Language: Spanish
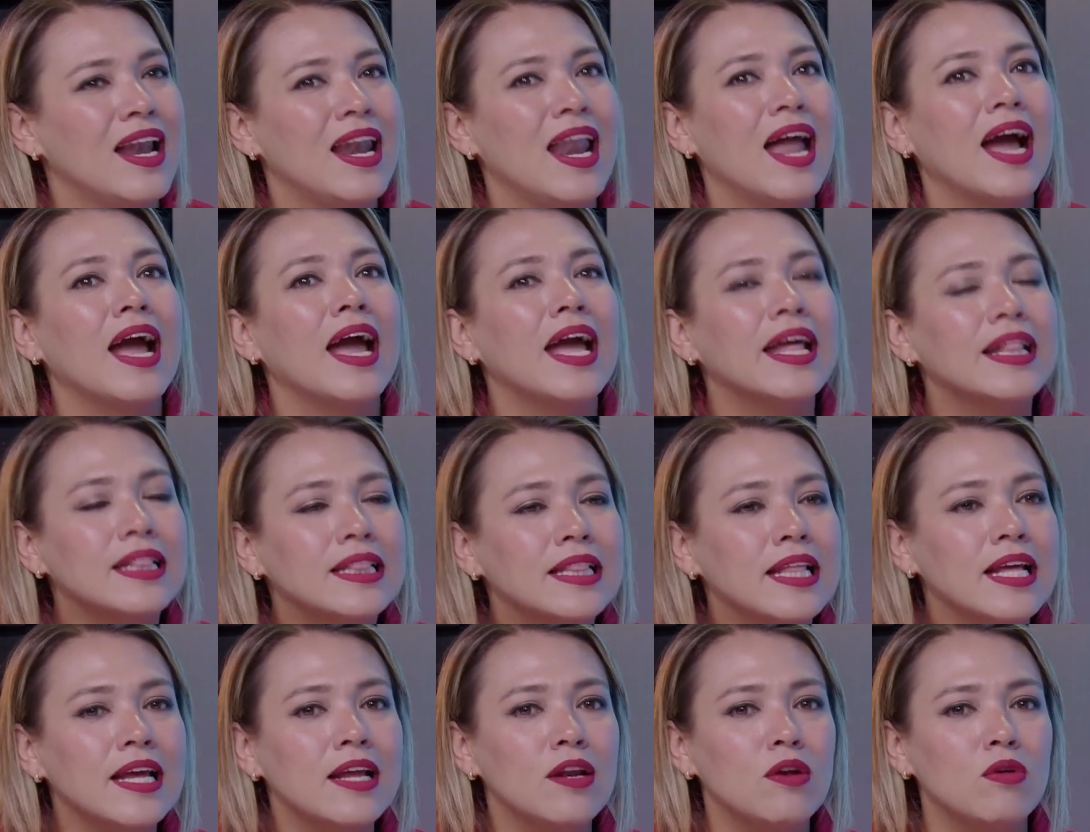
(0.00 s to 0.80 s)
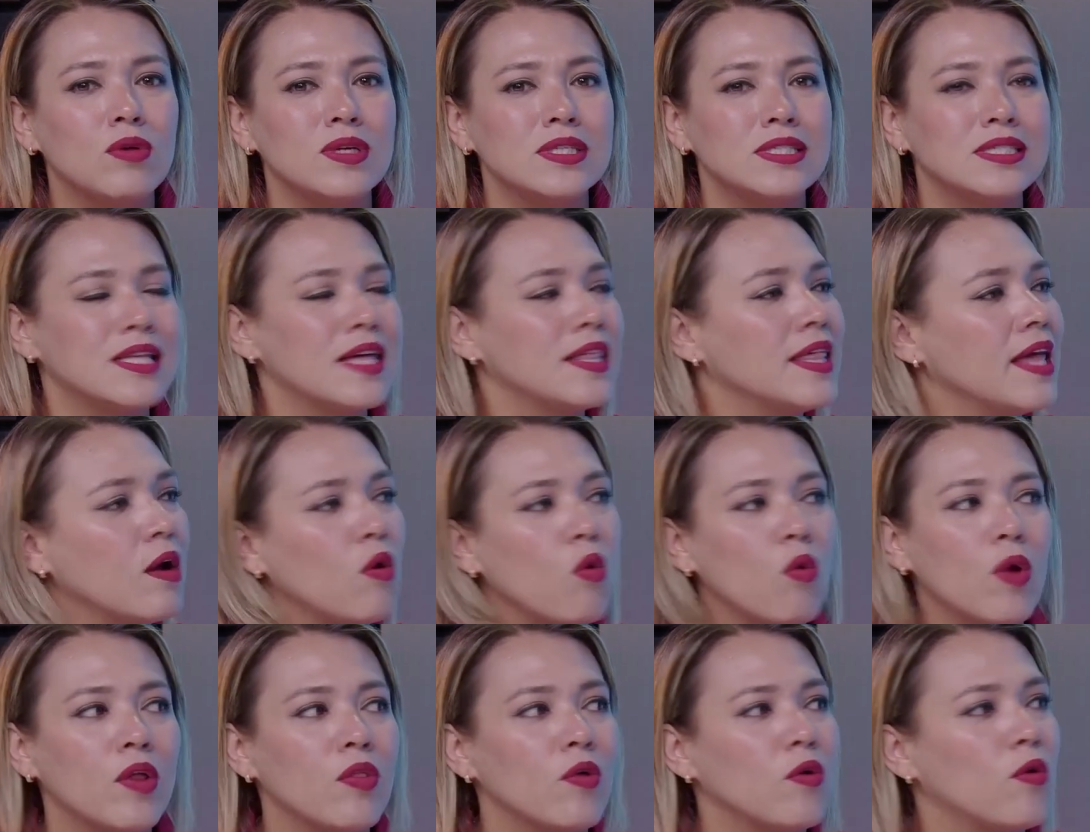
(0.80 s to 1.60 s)
La gente no está de
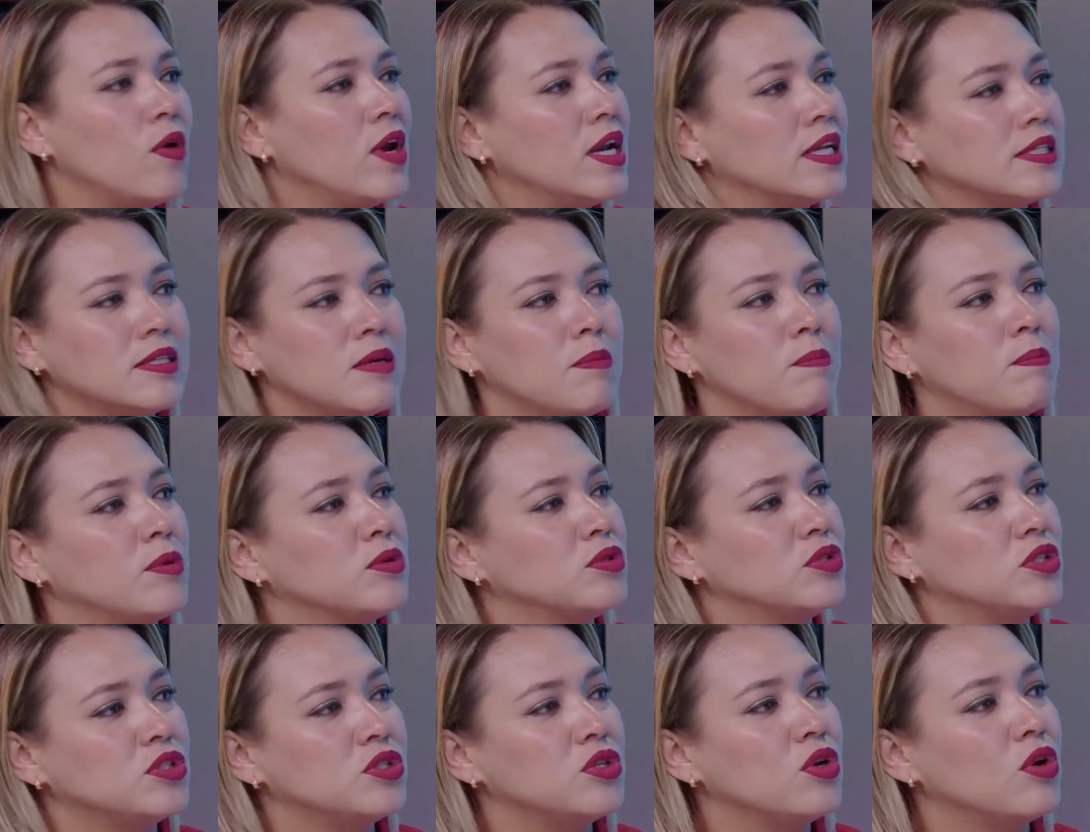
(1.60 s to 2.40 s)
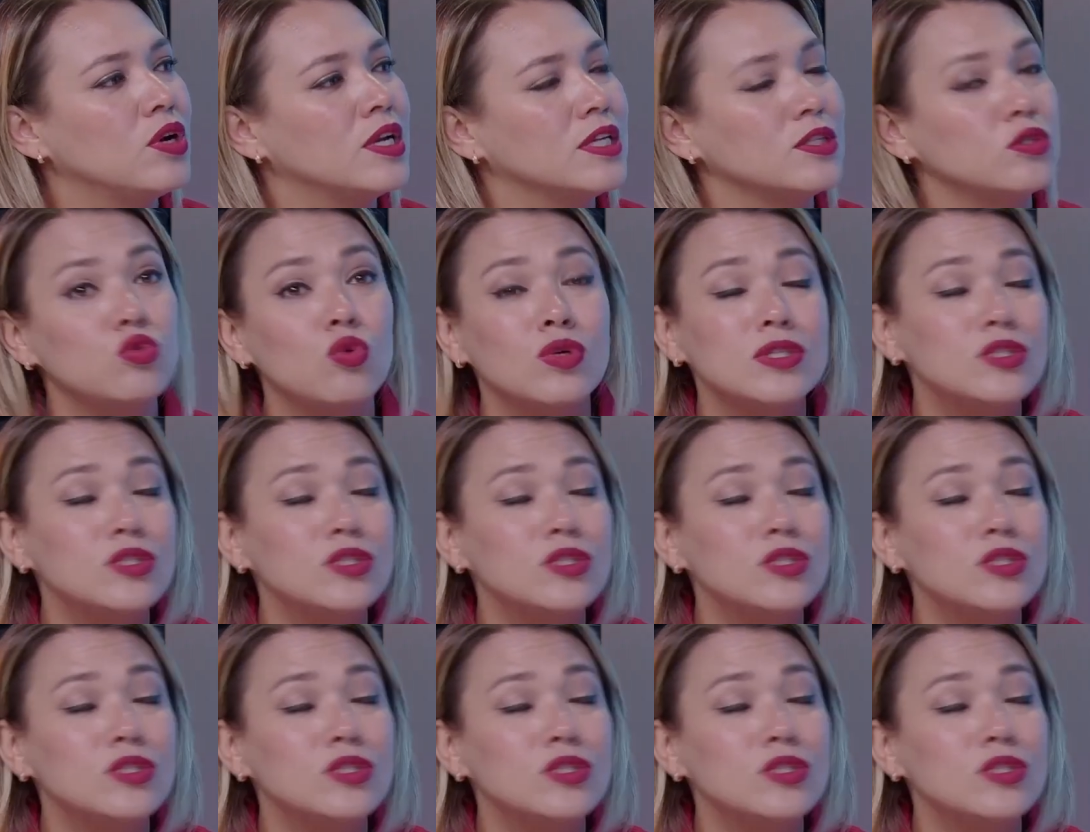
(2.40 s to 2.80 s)
acuerdo con las imposiciones.